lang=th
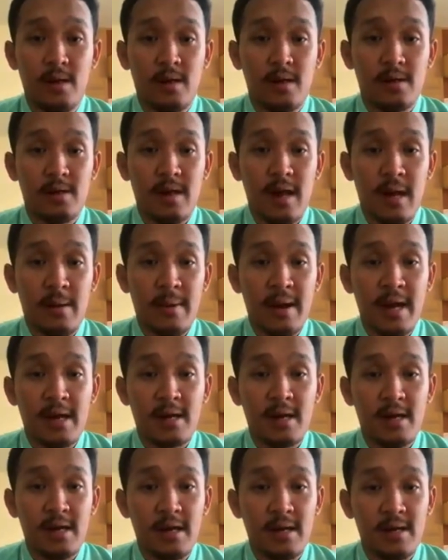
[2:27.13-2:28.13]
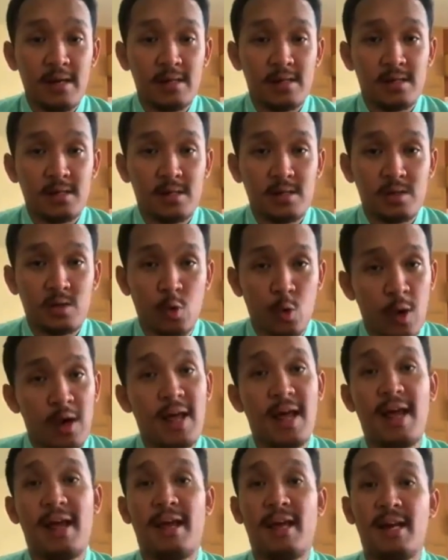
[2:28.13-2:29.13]
ทางแพทย์ก็เลยตรวจ
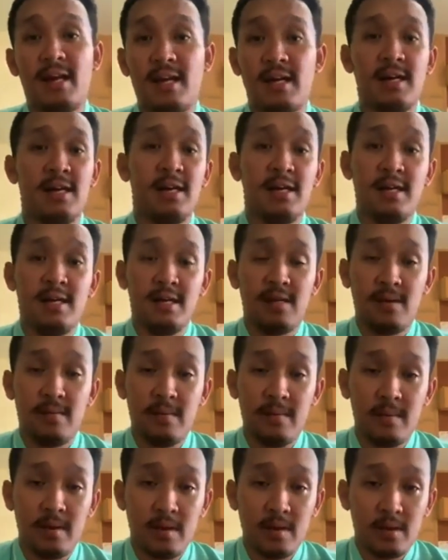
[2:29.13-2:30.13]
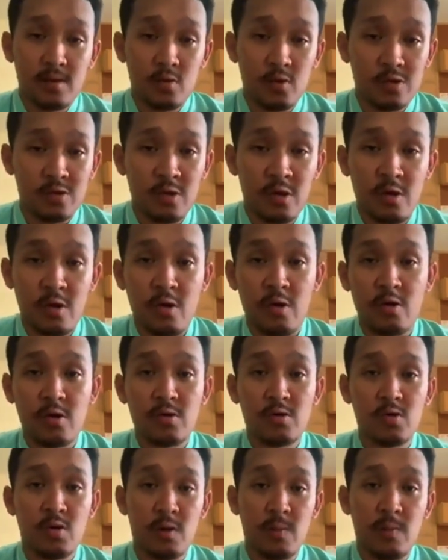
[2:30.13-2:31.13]
ให้เลยตรวจทรงอก
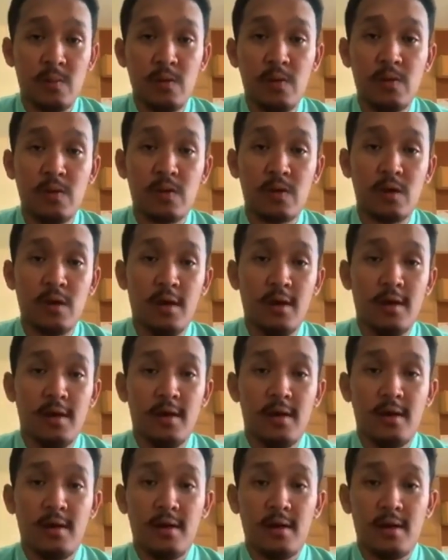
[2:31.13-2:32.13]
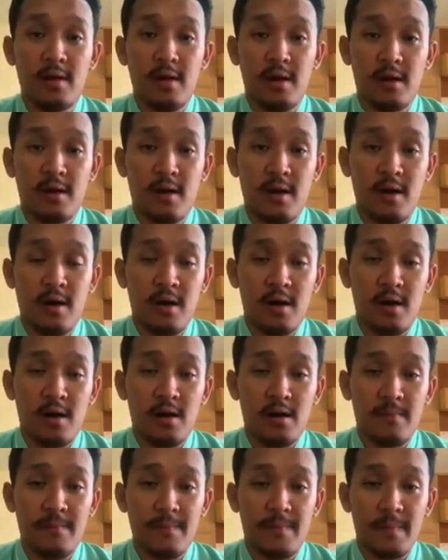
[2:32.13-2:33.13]
ตรวจมูกแล้วก็
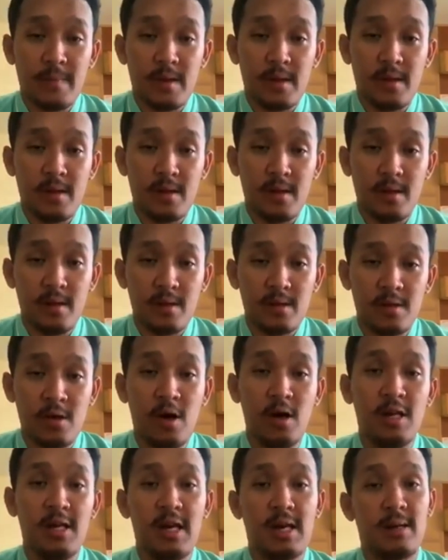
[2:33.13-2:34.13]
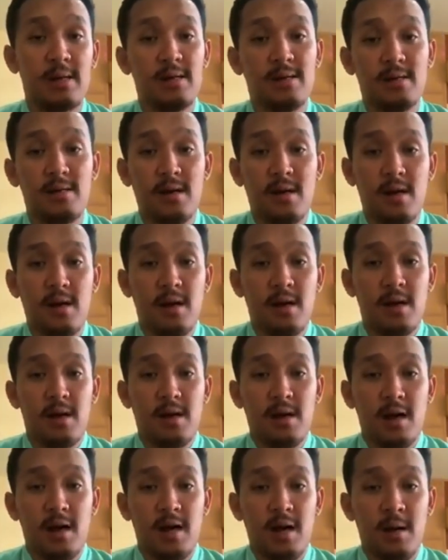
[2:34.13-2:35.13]
เจาะเลือด
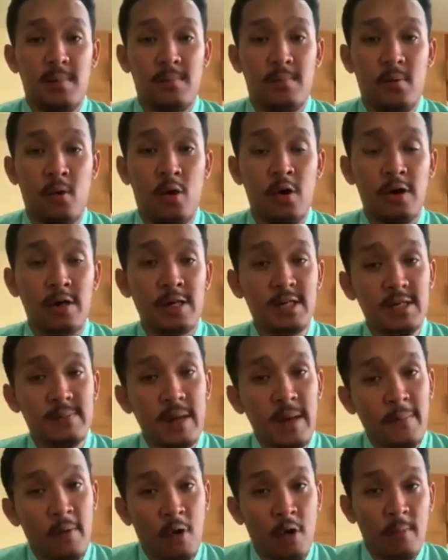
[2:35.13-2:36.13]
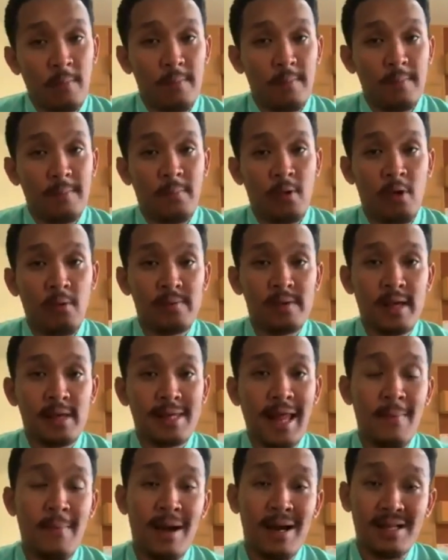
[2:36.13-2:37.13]
อผลคือไม่พบพบแต่
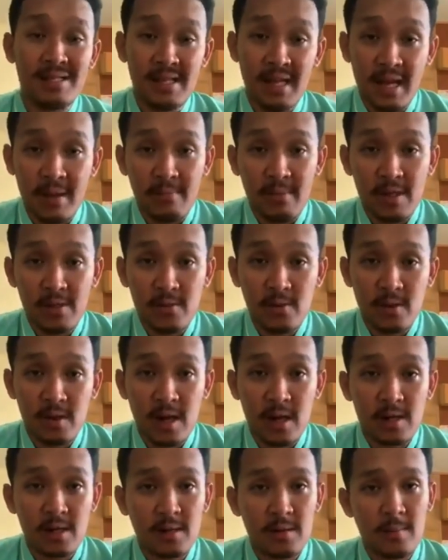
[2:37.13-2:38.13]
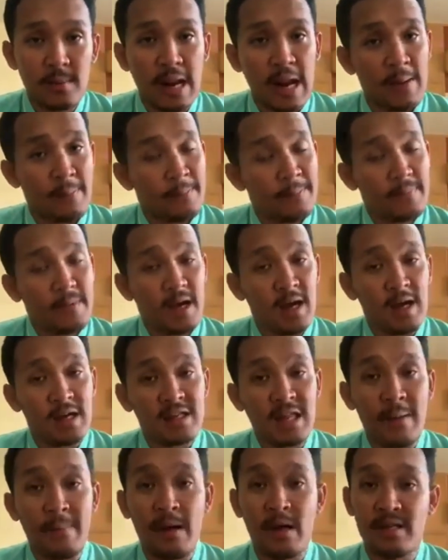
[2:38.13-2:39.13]
ตับอักเสบ ในช่วงนั้นตับ
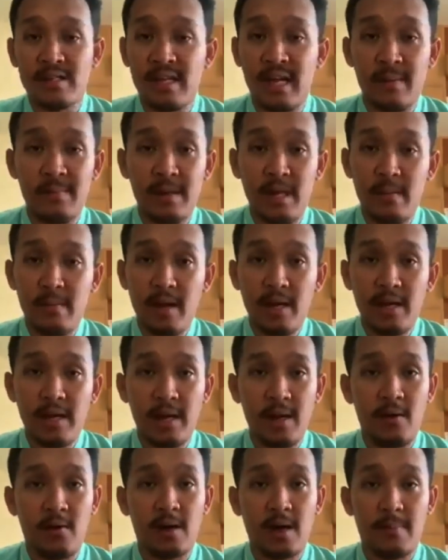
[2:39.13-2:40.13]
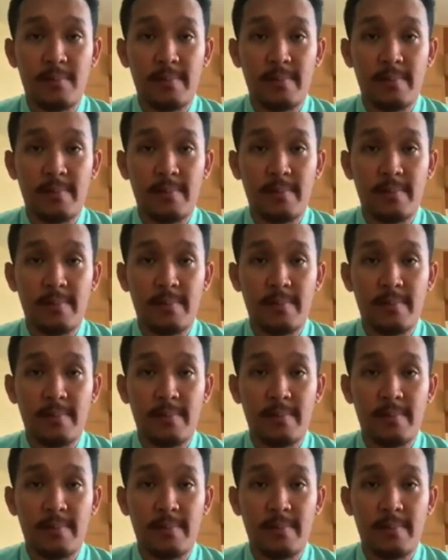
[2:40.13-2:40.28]
ตับอักเสบนี่ไม่เกี่ยวกับ